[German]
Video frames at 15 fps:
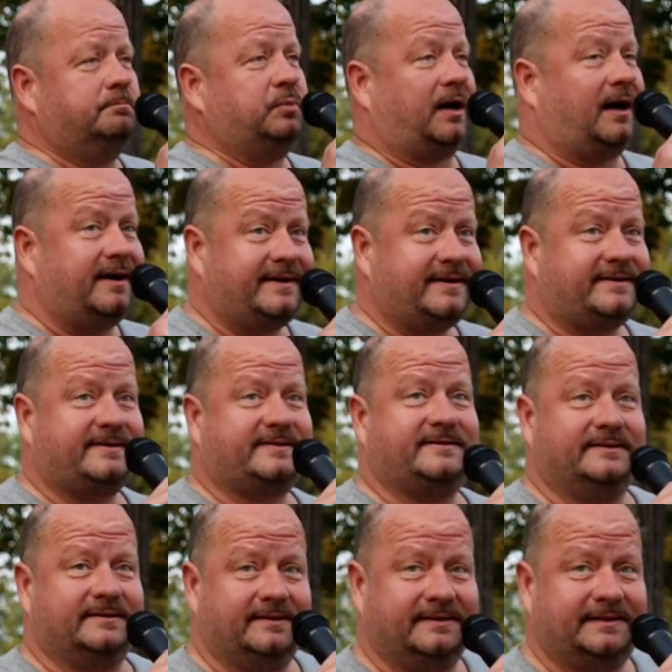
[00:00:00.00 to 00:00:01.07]

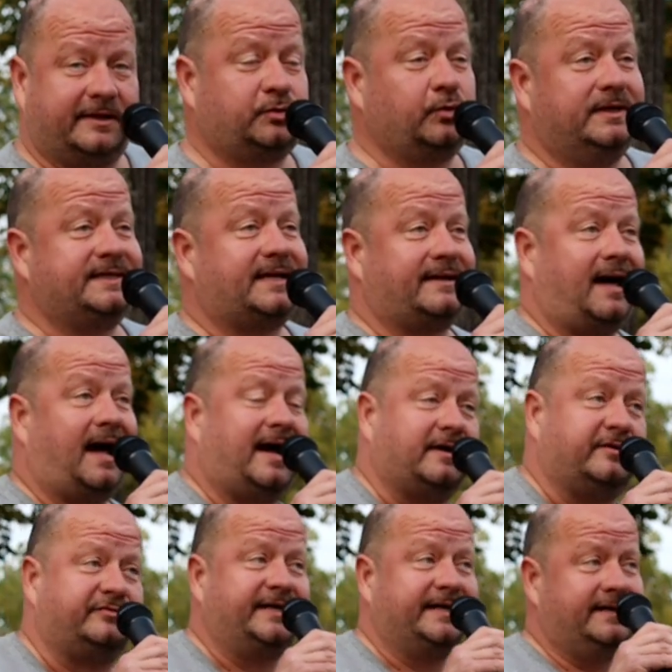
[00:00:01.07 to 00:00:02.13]
Bereich, äh, natürlich
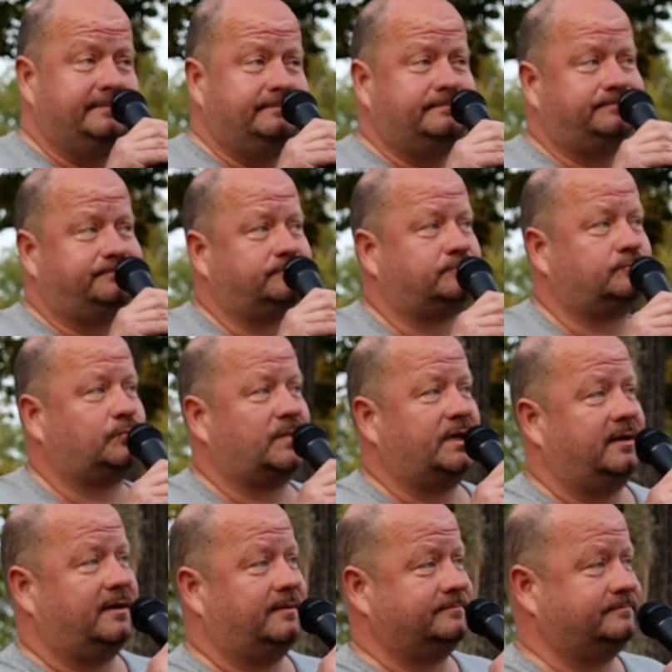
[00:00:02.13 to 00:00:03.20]
AfD.
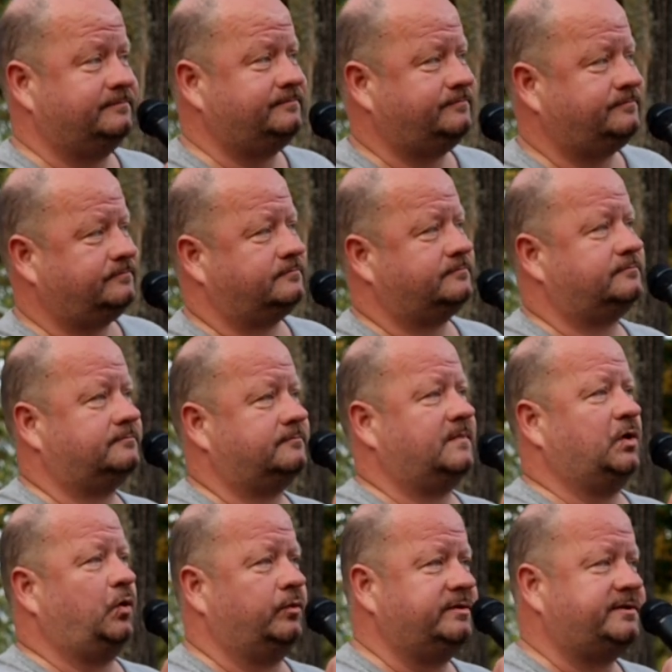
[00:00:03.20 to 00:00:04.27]
Ähm,
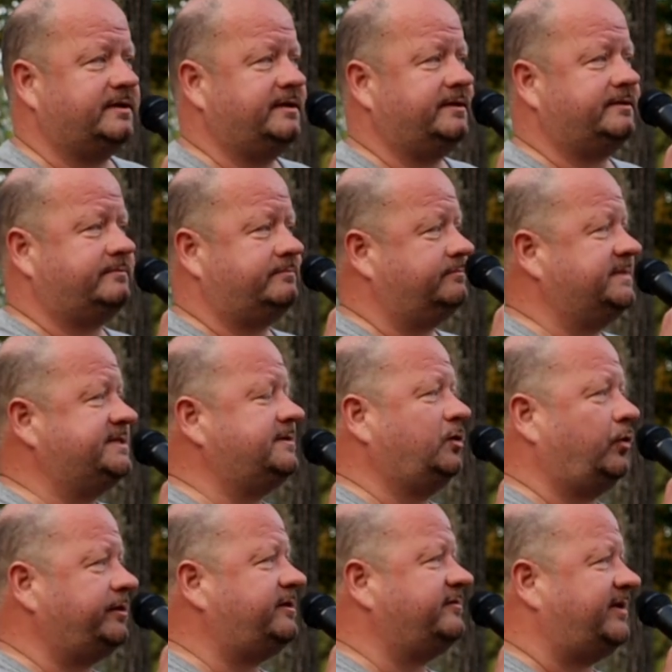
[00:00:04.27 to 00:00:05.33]
und äh, diese
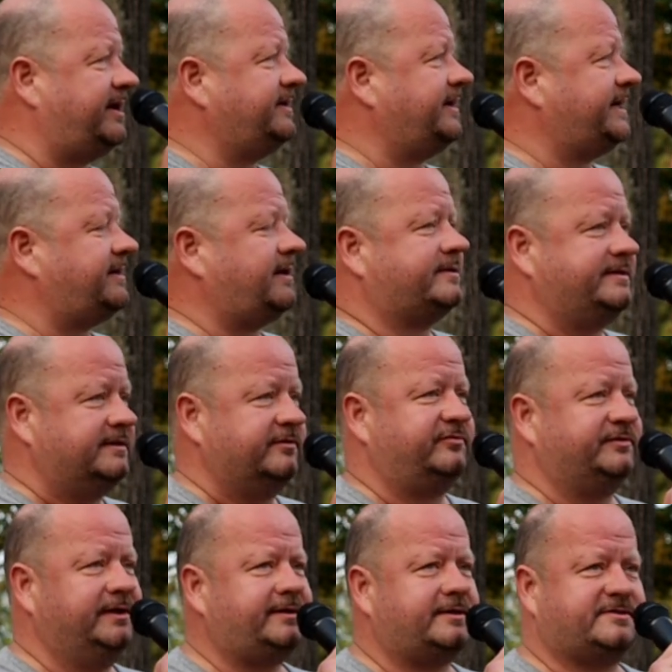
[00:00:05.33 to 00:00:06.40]
Leute waren recht aktiv.
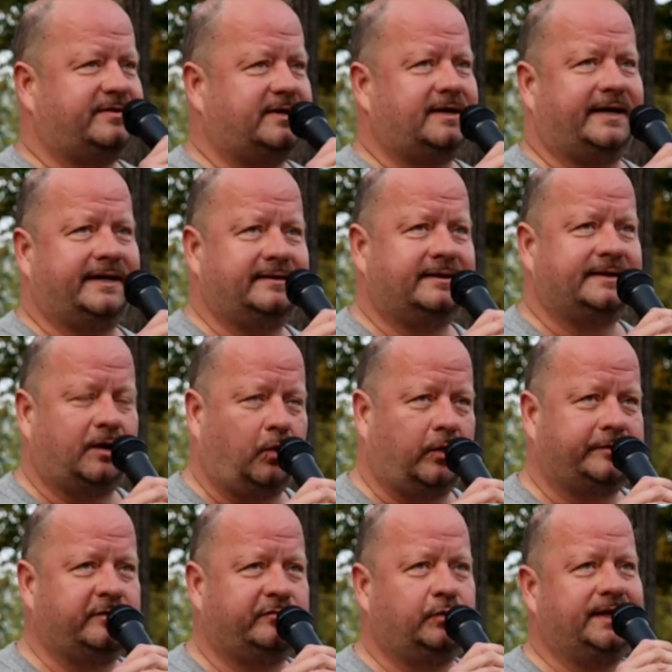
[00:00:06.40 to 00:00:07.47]
Ne? Das war einer der
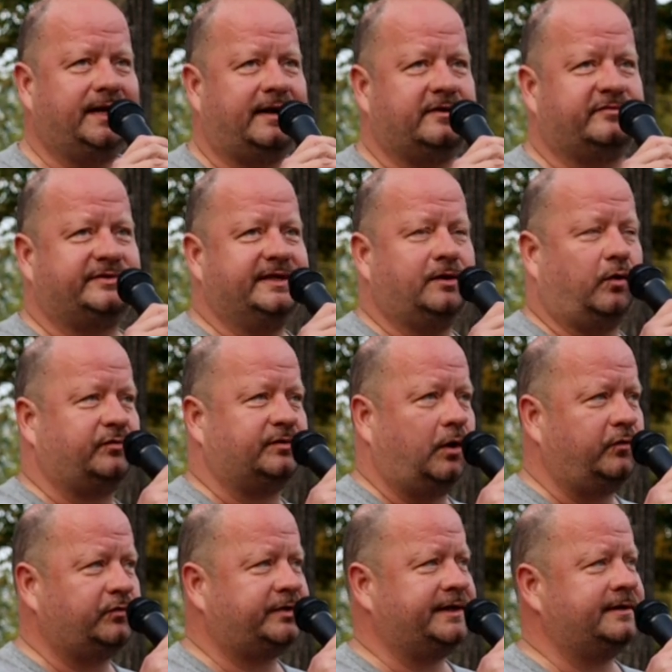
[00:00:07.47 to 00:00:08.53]
Orte, wo die AfD offen
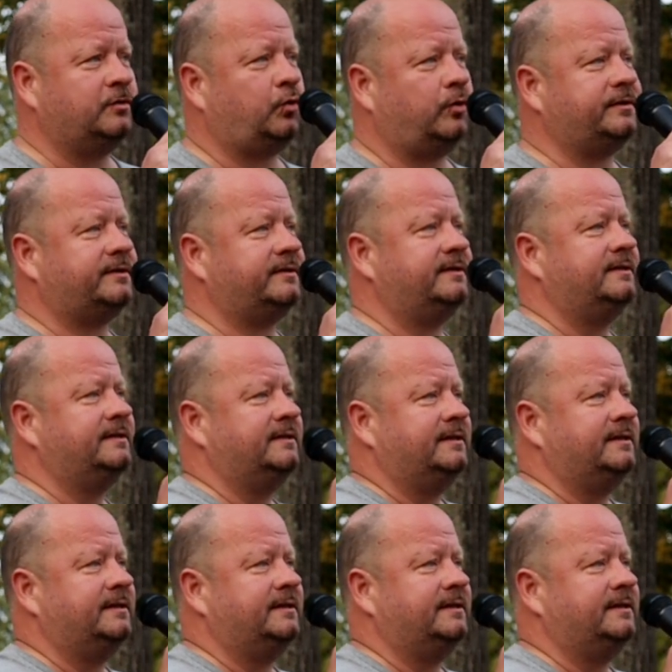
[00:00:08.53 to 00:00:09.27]
auftreten konnte,